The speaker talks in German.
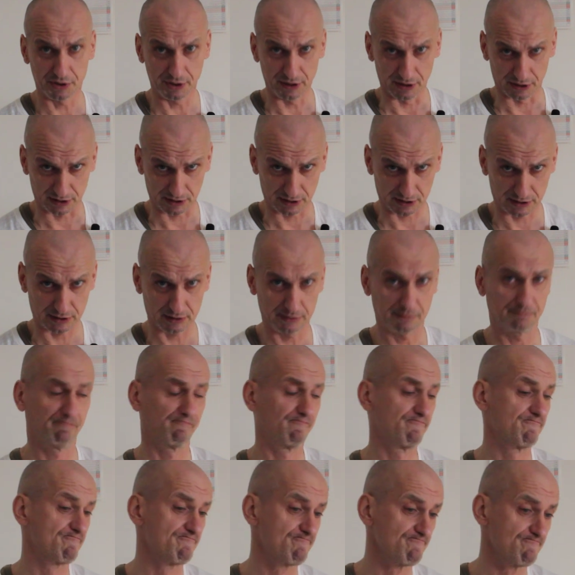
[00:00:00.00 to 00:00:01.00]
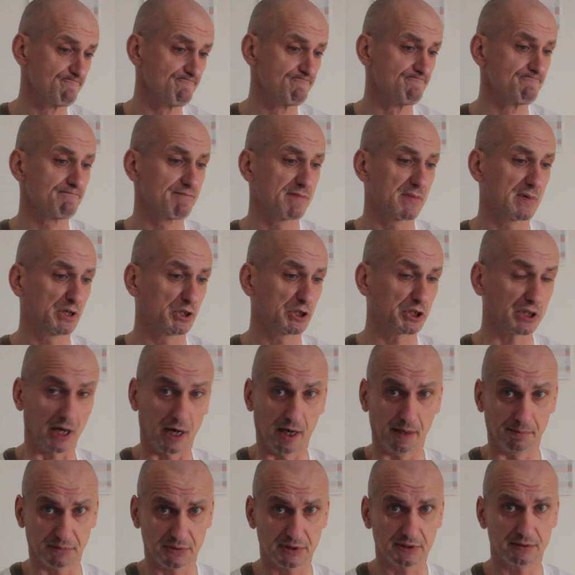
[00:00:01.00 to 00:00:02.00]
nicht,
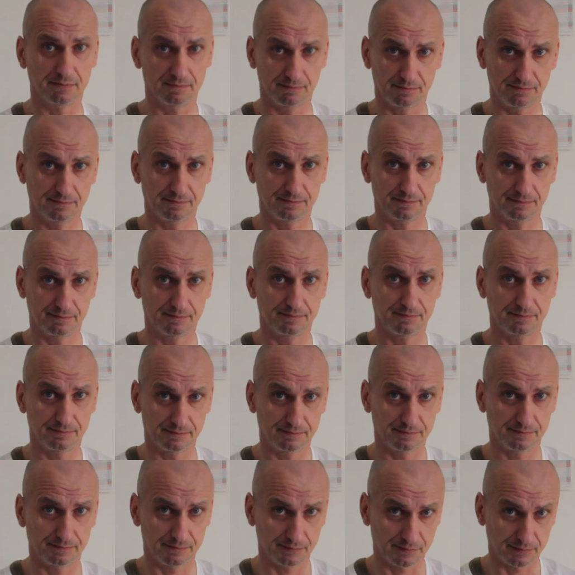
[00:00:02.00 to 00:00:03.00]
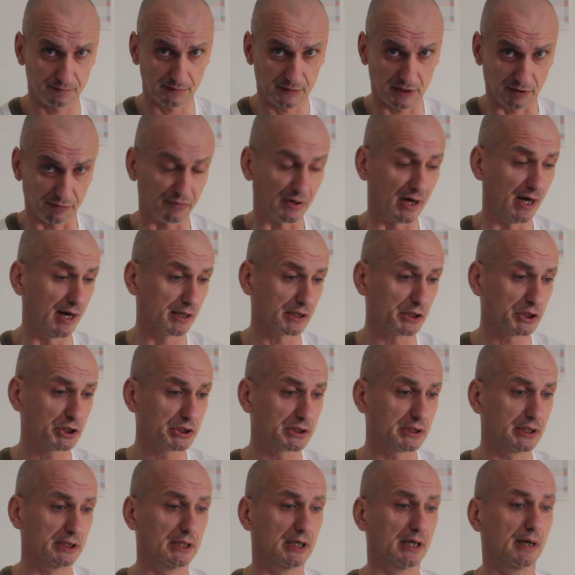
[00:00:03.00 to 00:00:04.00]
schreibt der
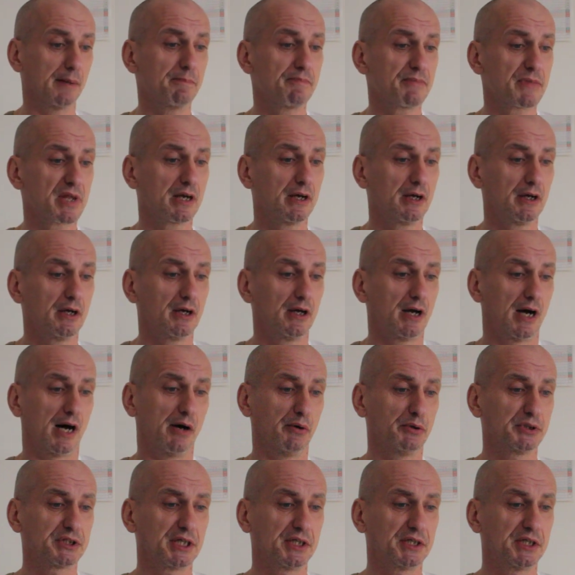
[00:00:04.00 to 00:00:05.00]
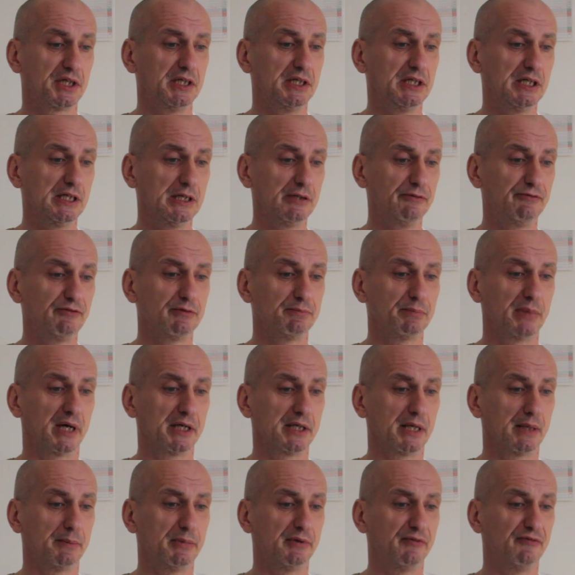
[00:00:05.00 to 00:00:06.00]
Fragesteller außer der Hilfe
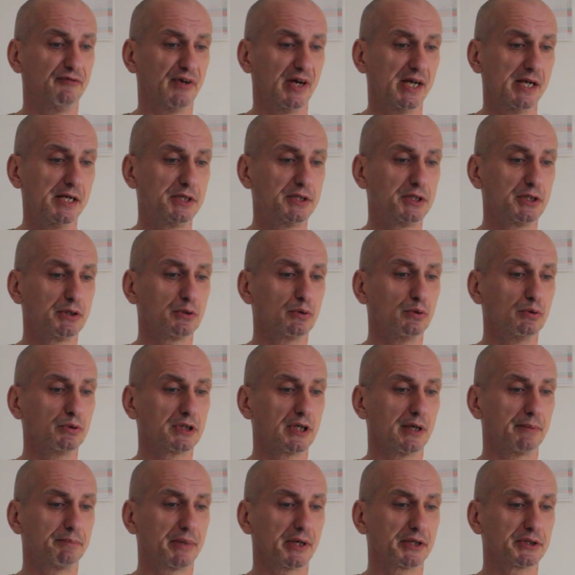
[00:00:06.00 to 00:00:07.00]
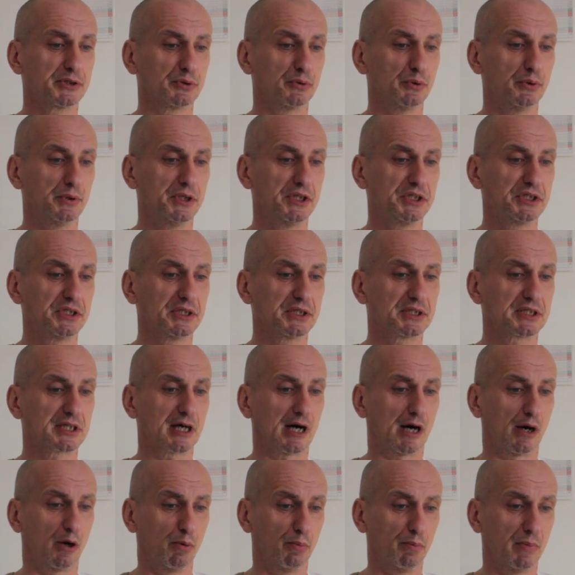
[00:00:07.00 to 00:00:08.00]
bei der Bewältigung der persönlichen
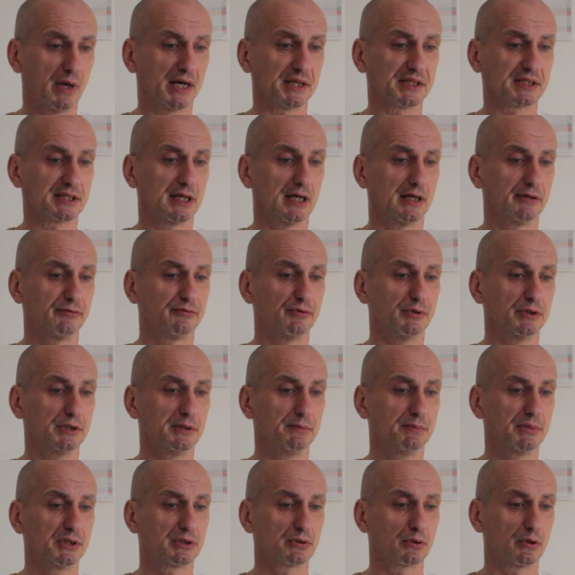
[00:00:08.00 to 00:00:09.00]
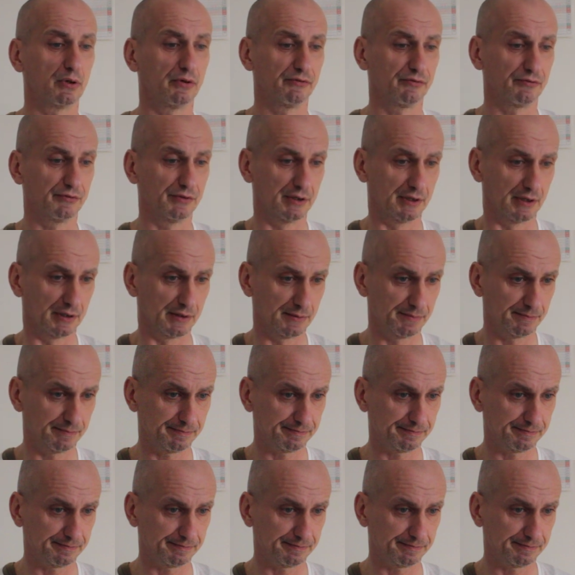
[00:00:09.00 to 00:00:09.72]
Traumata für die Betroffenen.